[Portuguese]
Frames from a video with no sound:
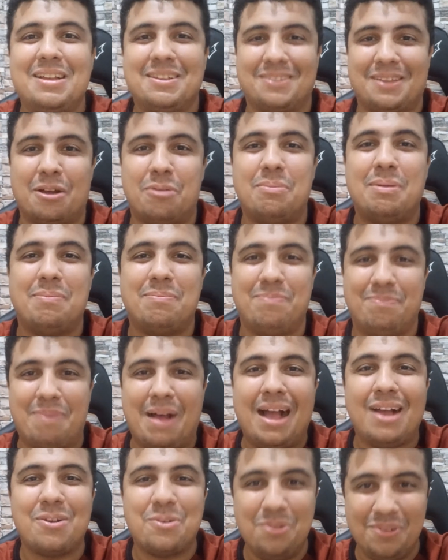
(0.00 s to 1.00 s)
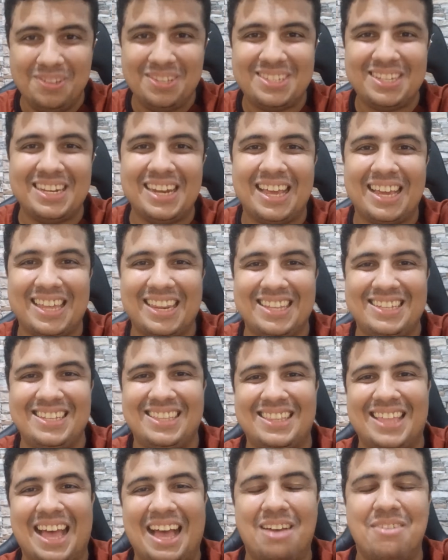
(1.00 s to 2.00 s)
Tá uma bagunça
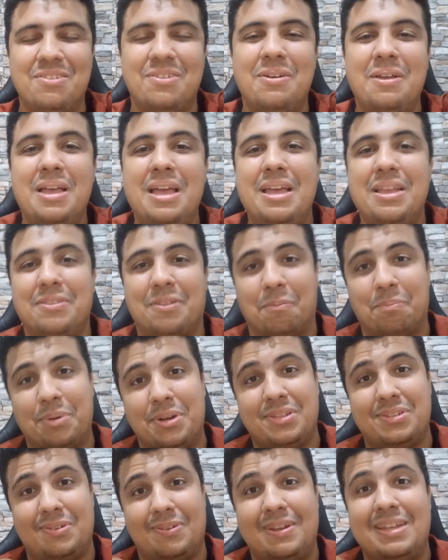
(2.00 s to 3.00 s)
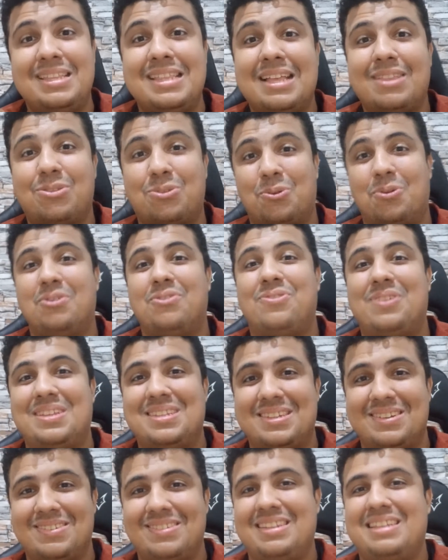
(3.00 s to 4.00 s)
inacreditável, então por isso eu ainda tô
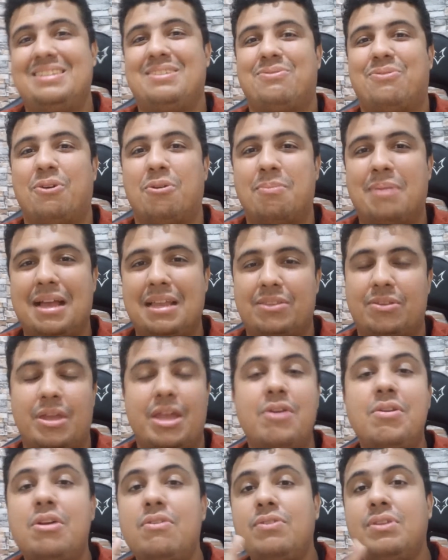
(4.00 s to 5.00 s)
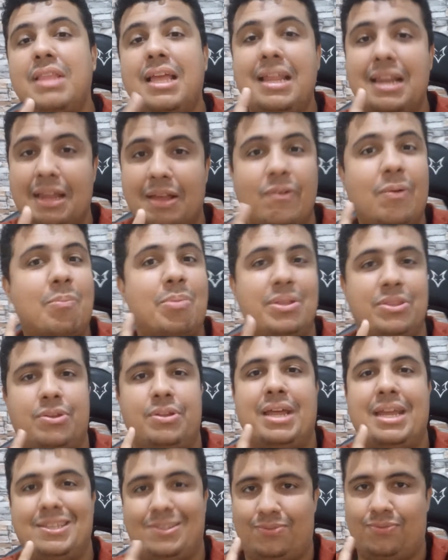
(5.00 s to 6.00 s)
fazendo nesse formato. Eu não vou
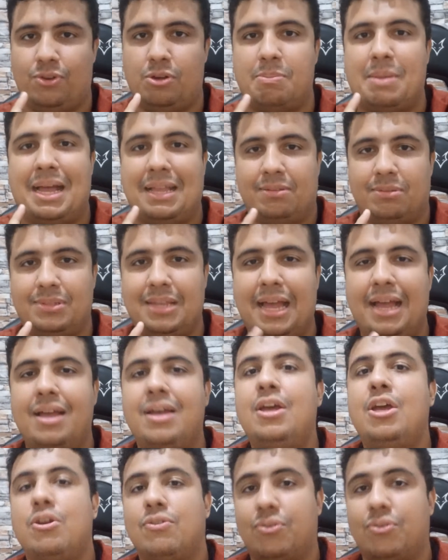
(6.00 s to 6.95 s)
abandonar esse formato, tá?